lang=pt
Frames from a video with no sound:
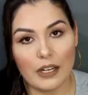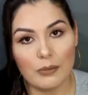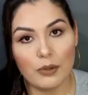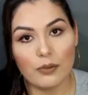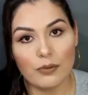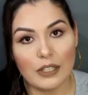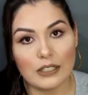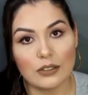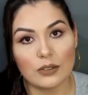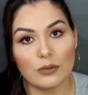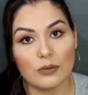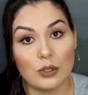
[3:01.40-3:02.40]
mil vezes
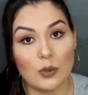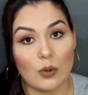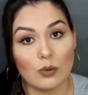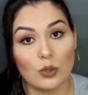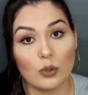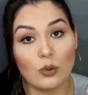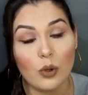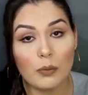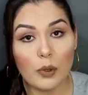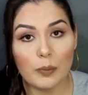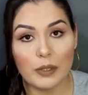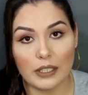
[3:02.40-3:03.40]
um vídeo onde eu dou minha
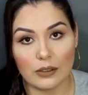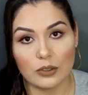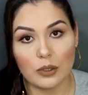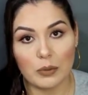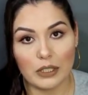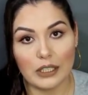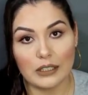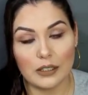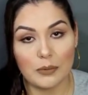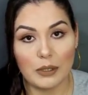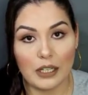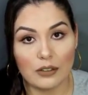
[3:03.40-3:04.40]
opinião sobre
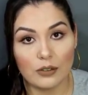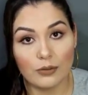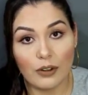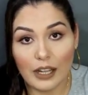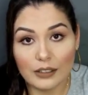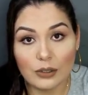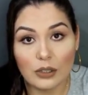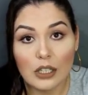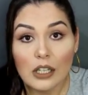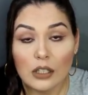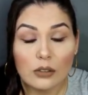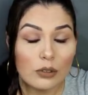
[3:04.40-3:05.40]
determinado fato
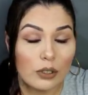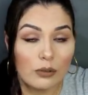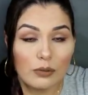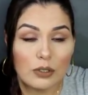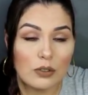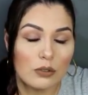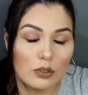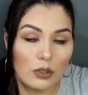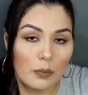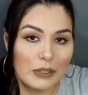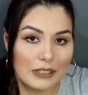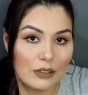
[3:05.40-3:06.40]
do que um vídeo onde eu tô
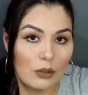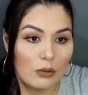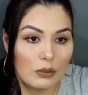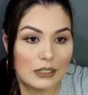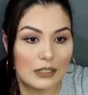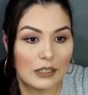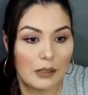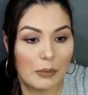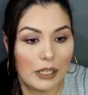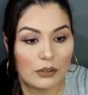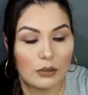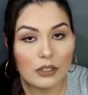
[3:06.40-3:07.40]
passando algum
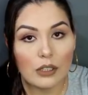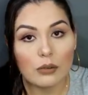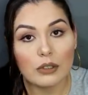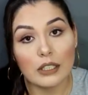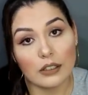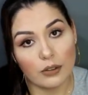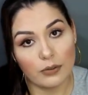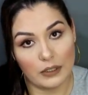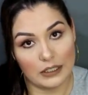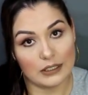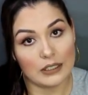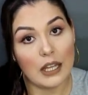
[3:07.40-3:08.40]
ensinamento. Então, o que, que eu
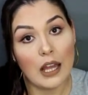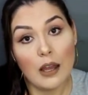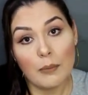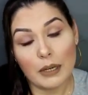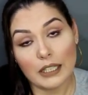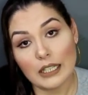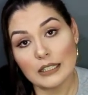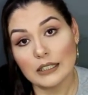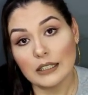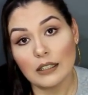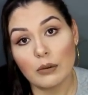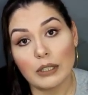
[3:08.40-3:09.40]
fiz? Para aqueles que
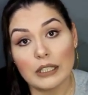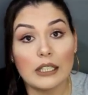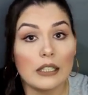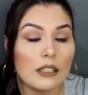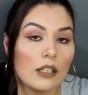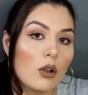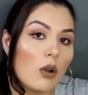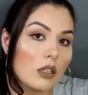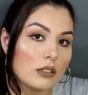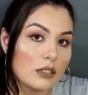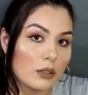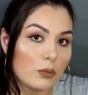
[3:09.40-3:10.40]
estão aqui, que
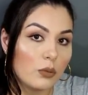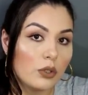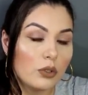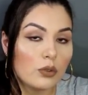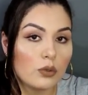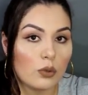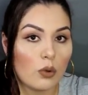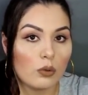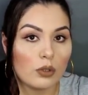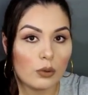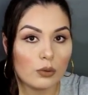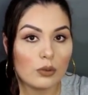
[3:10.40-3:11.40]
gostam muito do
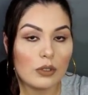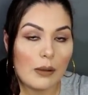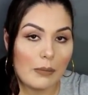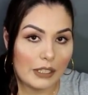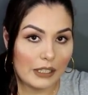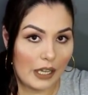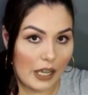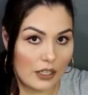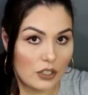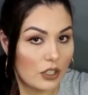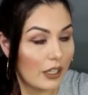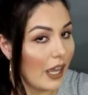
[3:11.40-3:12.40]
conteúdo da
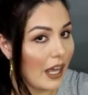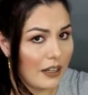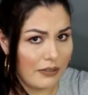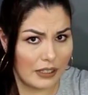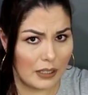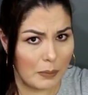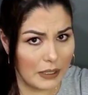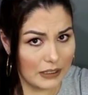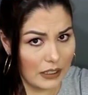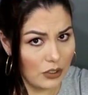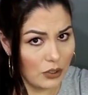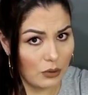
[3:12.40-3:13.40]
maquiagem, ela vai estar tá
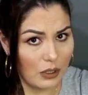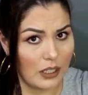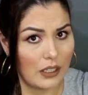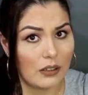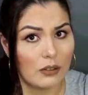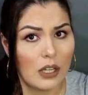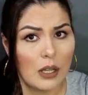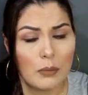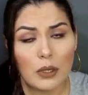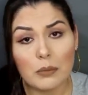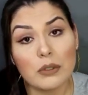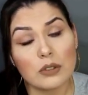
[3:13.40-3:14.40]
presente no canal,
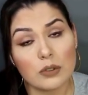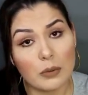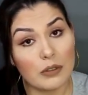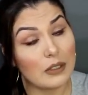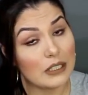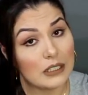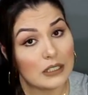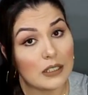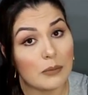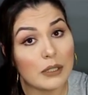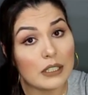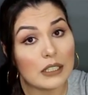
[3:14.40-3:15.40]
pelo menos uma vez na
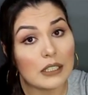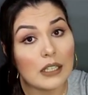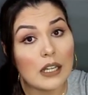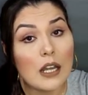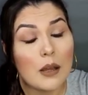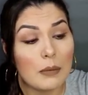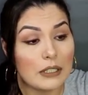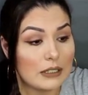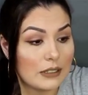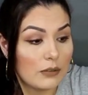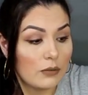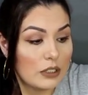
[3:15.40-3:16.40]
semana.
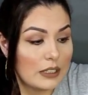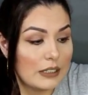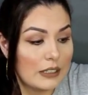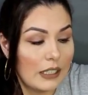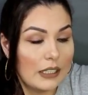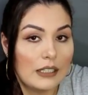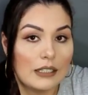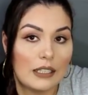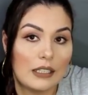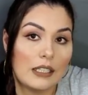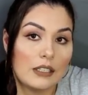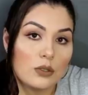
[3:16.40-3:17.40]
Mas vocês têm que
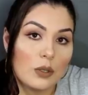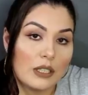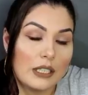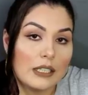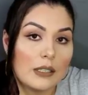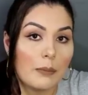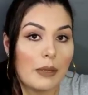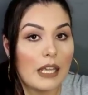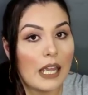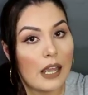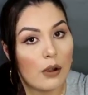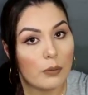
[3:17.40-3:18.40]
entender que isso aqui também
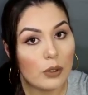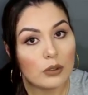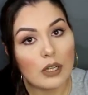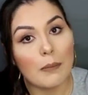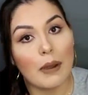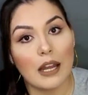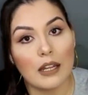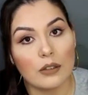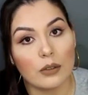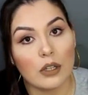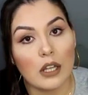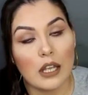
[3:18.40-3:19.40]
é o meu
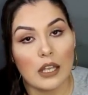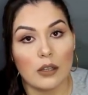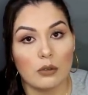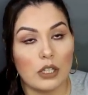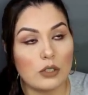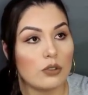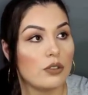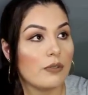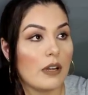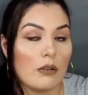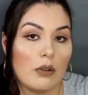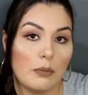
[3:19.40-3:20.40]
trabalho. Eu deixo de
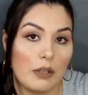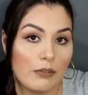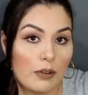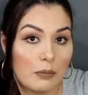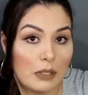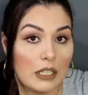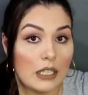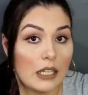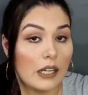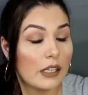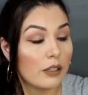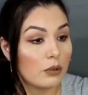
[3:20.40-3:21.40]
ficar com a minha
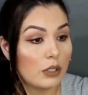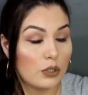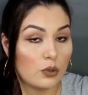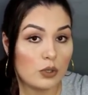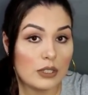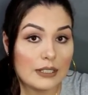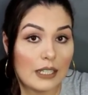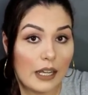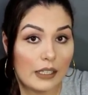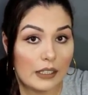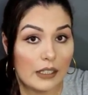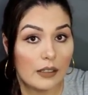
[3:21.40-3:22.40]
família, eu deixo de
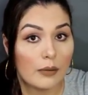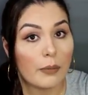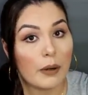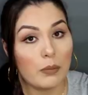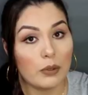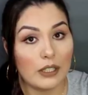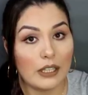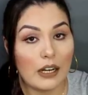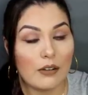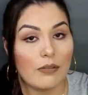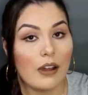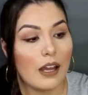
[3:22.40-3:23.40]
sair para poder
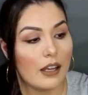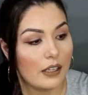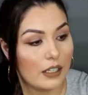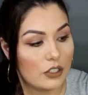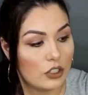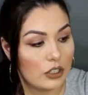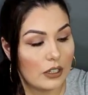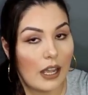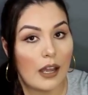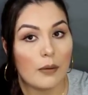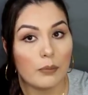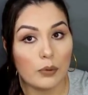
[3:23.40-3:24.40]
gravar,
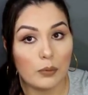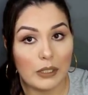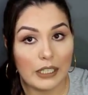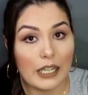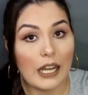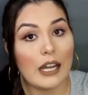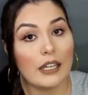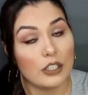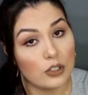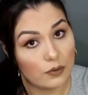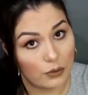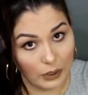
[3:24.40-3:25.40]
editar, publicar e
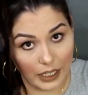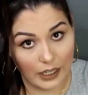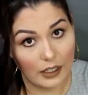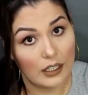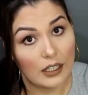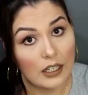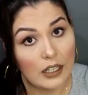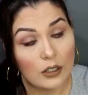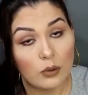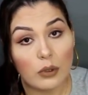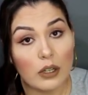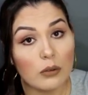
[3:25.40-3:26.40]
divulgar.
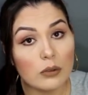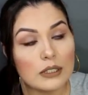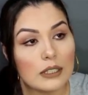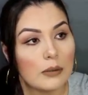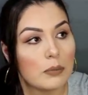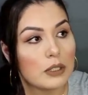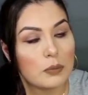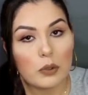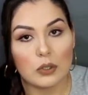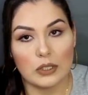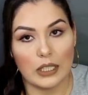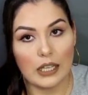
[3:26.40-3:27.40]
Não é um simples
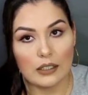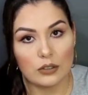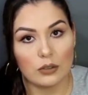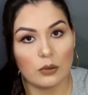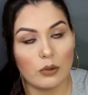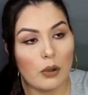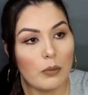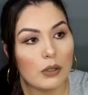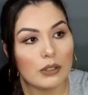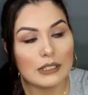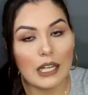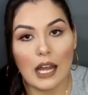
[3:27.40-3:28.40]
processo, não é uma
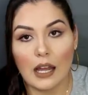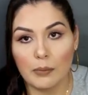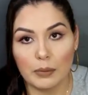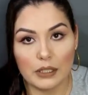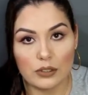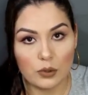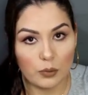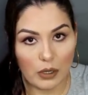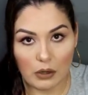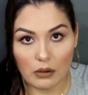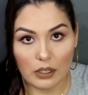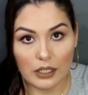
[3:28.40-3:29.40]
coisa rápida de uma
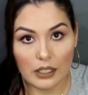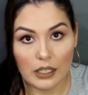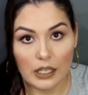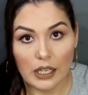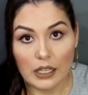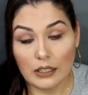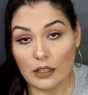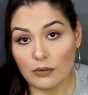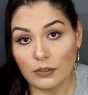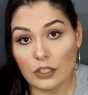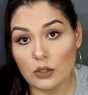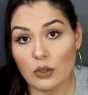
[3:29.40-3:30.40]
hora. Tem
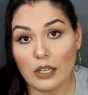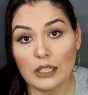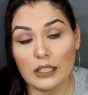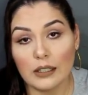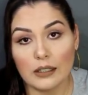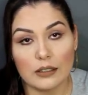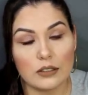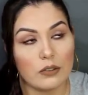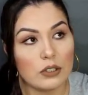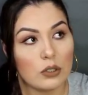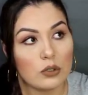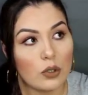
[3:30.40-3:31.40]
vídeo aí que, se
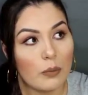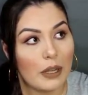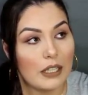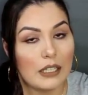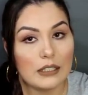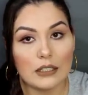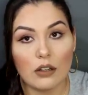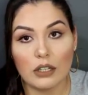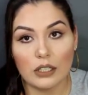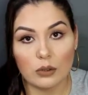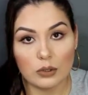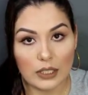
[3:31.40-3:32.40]
você somar desde a hora
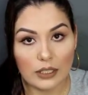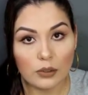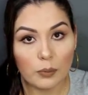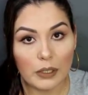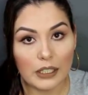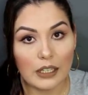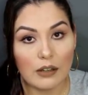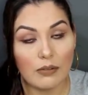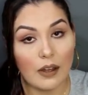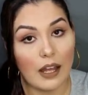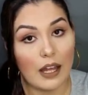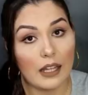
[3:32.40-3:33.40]
que eu sento para
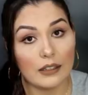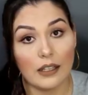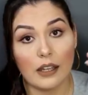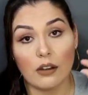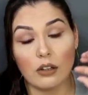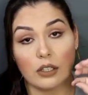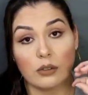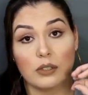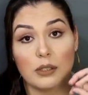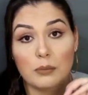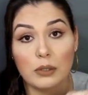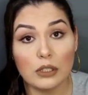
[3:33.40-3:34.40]
gravar até a hora que eu
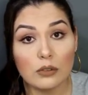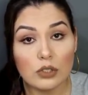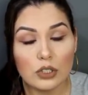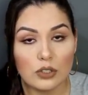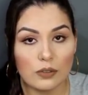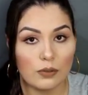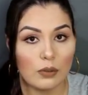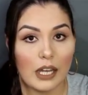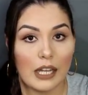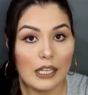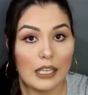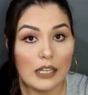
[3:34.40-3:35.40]
termino de
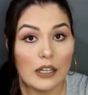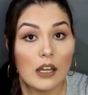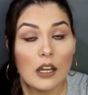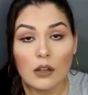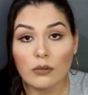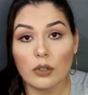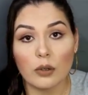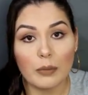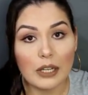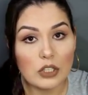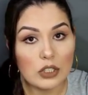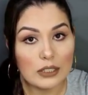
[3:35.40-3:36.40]
divulgar ele, foram
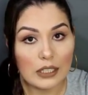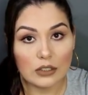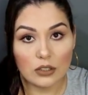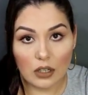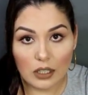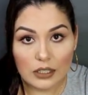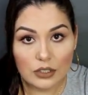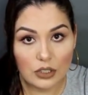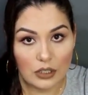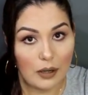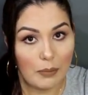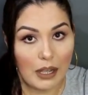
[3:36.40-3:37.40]
mais de 6 horas de
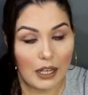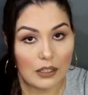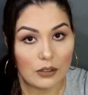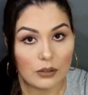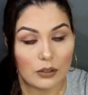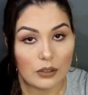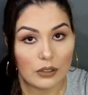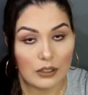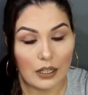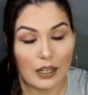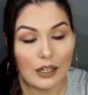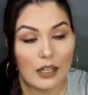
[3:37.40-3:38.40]
trabalho,
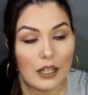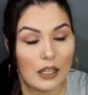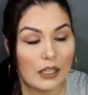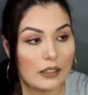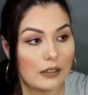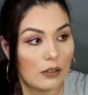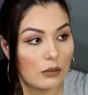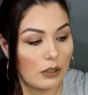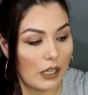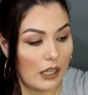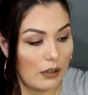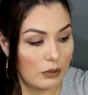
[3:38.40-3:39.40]
tá? Então,
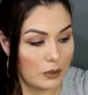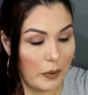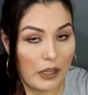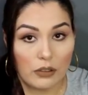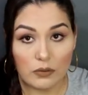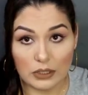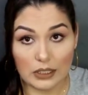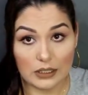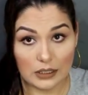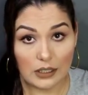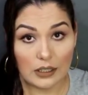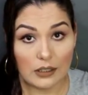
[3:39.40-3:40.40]
é, eu espero que vocês
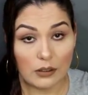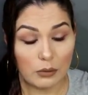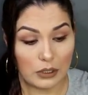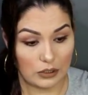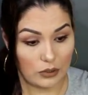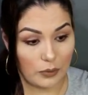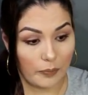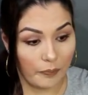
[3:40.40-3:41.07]
entendam isso.